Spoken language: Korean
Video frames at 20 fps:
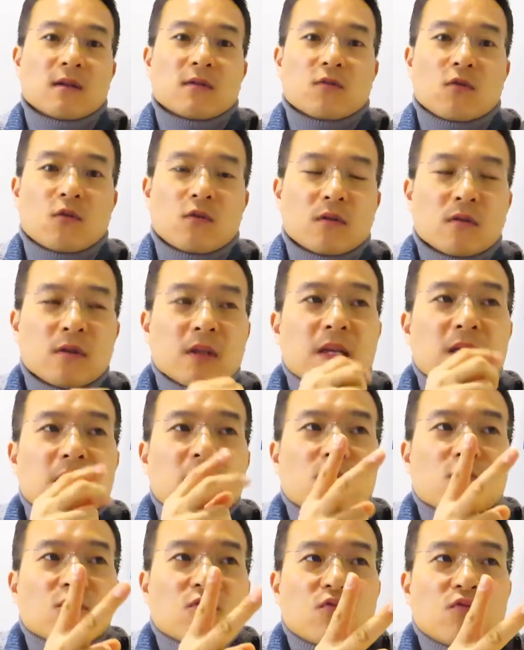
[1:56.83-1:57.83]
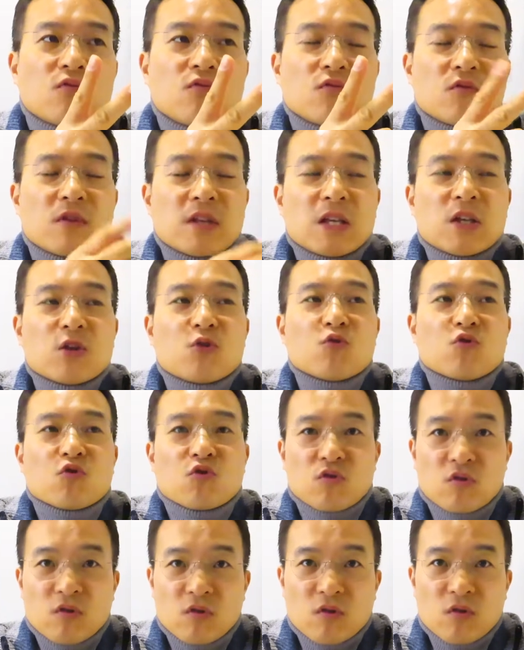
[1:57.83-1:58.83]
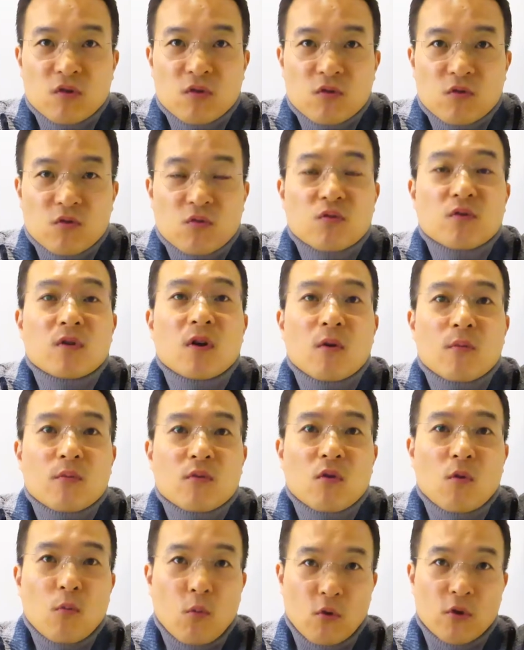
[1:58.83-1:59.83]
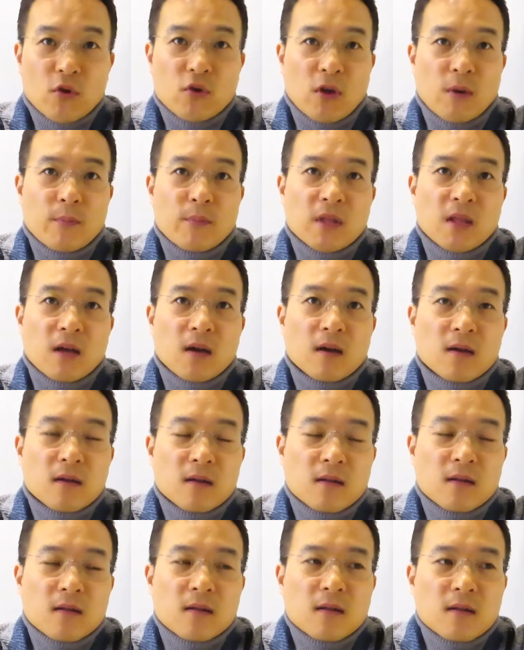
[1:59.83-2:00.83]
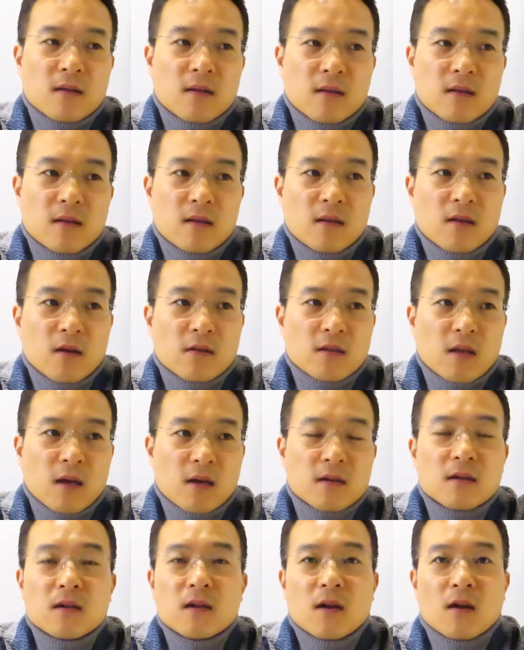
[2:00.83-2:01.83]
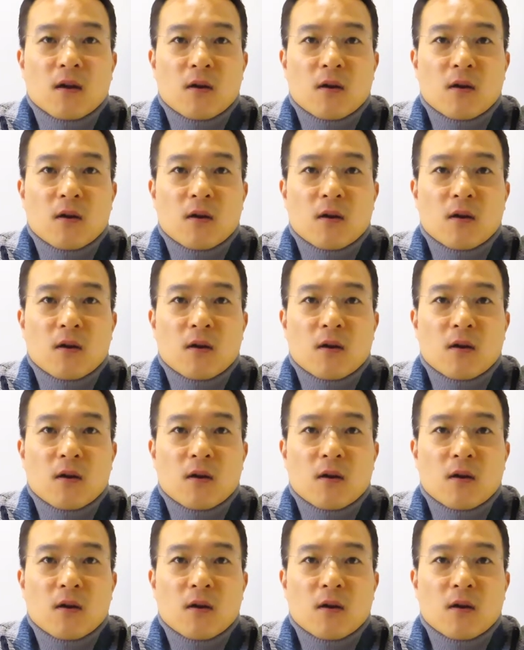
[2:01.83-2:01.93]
또는 두 이중 두 겹으로 보이기도 합니다. 이 현상을